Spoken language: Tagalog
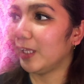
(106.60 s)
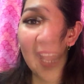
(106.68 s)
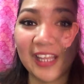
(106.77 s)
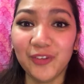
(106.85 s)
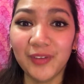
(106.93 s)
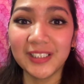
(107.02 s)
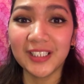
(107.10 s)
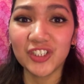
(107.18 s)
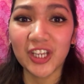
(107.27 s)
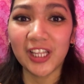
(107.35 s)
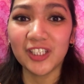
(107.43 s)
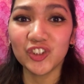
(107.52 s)
Anyway, sa
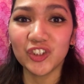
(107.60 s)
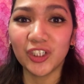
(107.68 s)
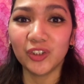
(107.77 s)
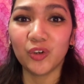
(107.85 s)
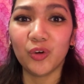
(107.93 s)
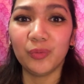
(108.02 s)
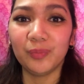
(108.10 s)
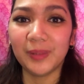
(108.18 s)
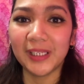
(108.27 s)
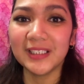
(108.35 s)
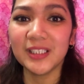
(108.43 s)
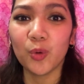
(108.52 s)
challenge na to,
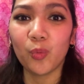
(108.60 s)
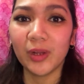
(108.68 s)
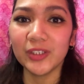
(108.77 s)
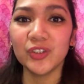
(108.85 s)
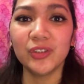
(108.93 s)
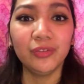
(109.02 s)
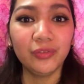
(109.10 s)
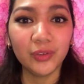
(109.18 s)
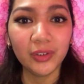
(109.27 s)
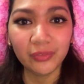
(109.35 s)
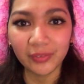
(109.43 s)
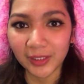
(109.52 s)
please watch the
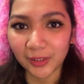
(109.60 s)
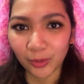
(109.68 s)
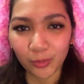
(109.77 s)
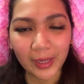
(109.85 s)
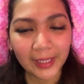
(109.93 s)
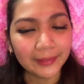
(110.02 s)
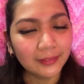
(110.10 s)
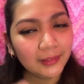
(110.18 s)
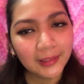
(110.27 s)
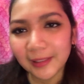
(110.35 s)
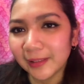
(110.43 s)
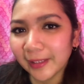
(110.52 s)
full video
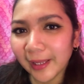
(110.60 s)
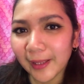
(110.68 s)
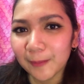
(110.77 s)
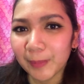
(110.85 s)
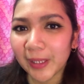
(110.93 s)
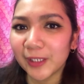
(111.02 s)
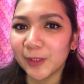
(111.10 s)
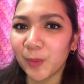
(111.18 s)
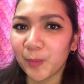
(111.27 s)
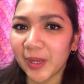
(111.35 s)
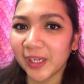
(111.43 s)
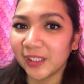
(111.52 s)
until then para
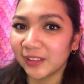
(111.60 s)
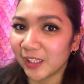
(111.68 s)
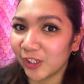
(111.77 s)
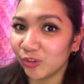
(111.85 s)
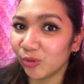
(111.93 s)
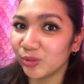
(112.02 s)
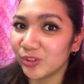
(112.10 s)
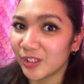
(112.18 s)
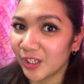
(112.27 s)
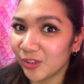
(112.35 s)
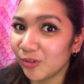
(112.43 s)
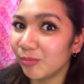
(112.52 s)
naman makita nyo kung
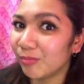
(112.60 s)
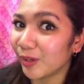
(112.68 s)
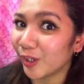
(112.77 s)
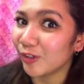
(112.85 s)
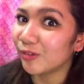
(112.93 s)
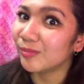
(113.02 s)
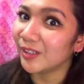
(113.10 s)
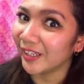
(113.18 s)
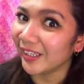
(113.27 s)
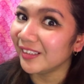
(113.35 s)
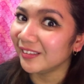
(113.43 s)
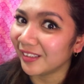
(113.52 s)
sino ba yung
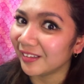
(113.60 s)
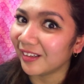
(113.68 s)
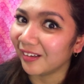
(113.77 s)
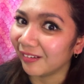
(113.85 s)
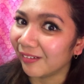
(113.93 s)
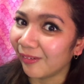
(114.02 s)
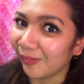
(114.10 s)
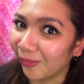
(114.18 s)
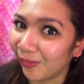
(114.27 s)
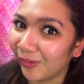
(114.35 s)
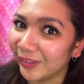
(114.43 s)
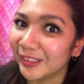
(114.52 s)
mga itatag
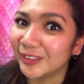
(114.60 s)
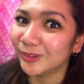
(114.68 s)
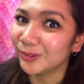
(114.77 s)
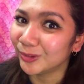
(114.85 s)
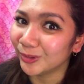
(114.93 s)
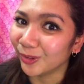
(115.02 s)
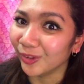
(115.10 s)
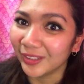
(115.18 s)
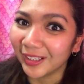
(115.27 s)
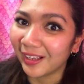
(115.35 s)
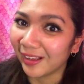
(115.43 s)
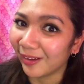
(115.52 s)
ko na susunod
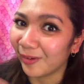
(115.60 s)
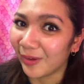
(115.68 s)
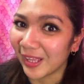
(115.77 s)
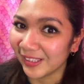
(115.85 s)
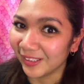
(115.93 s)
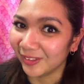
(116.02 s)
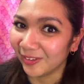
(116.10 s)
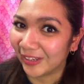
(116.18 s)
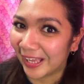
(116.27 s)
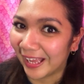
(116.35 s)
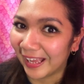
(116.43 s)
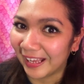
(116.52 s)
na gagawa nito
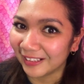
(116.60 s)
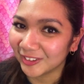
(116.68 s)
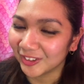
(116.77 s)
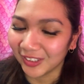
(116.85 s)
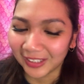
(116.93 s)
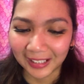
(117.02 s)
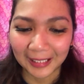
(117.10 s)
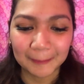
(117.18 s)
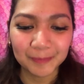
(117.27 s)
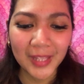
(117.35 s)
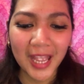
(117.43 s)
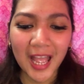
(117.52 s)
ha actually.
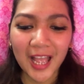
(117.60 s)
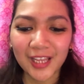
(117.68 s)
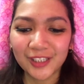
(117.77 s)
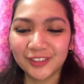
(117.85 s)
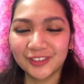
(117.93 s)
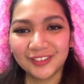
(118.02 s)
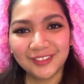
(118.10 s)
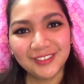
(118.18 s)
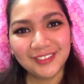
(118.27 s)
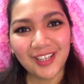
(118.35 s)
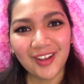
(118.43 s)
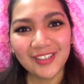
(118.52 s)

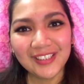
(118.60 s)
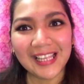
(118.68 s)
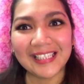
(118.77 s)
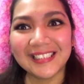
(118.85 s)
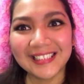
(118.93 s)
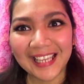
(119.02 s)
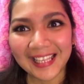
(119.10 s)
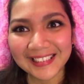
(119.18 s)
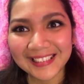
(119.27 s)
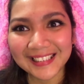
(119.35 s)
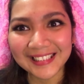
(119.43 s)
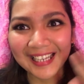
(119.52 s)
So, let's get
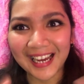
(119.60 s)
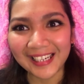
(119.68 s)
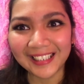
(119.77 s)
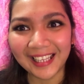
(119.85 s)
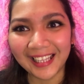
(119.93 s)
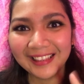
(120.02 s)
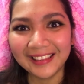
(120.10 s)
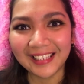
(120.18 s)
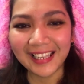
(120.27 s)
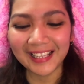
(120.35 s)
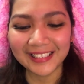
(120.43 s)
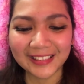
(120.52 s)
started
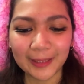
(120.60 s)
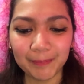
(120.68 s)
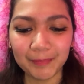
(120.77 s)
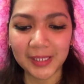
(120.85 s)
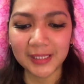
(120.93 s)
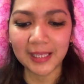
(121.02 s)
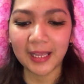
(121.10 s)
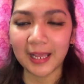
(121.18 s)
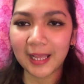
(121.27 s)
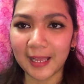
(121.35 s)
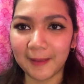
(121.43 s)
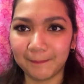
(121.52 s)
na sa
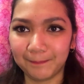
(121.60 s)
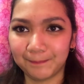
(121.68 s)
pinaka